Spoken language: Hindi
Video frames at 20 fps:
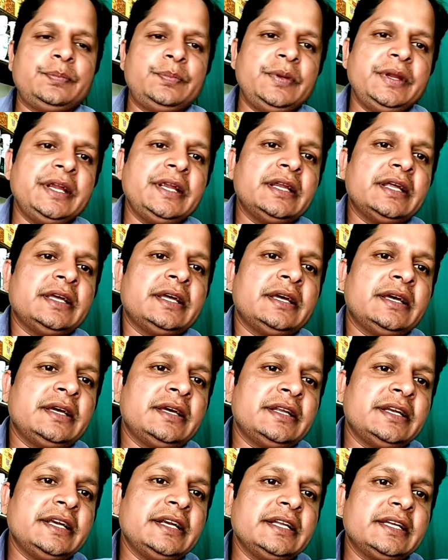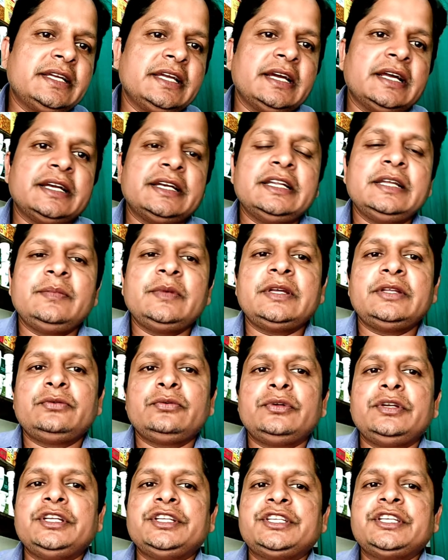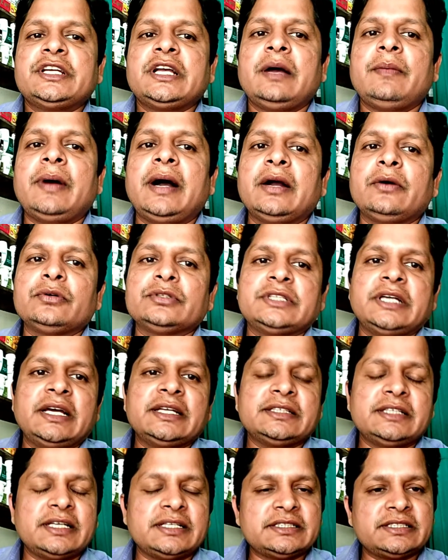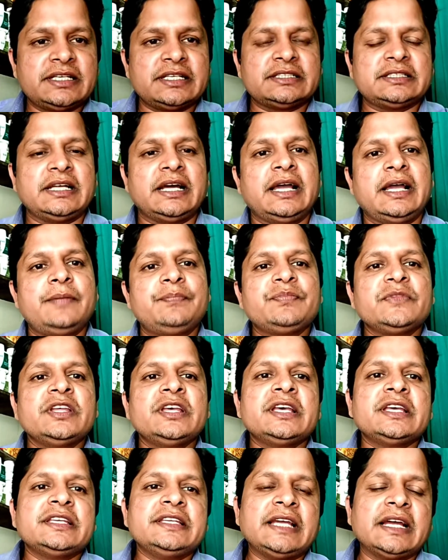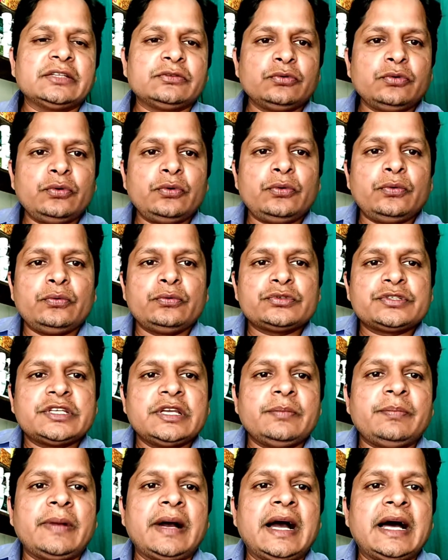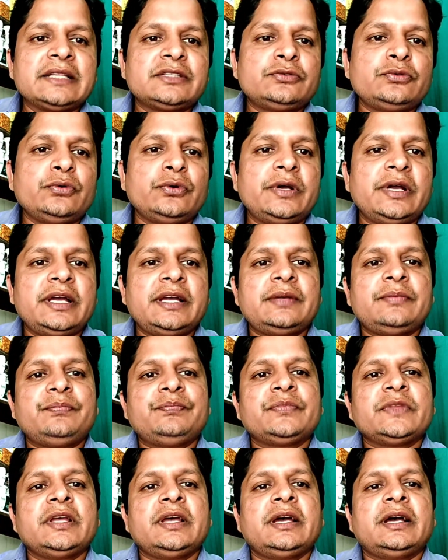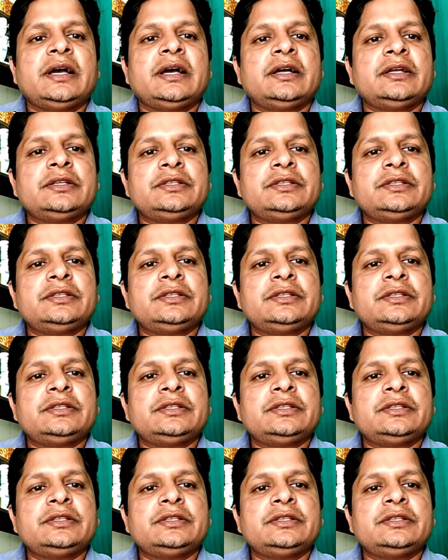पी रीढ़ के हड्डी में जो नीचे का भाग होता है दर्द करता है या तो उसके बाद जो है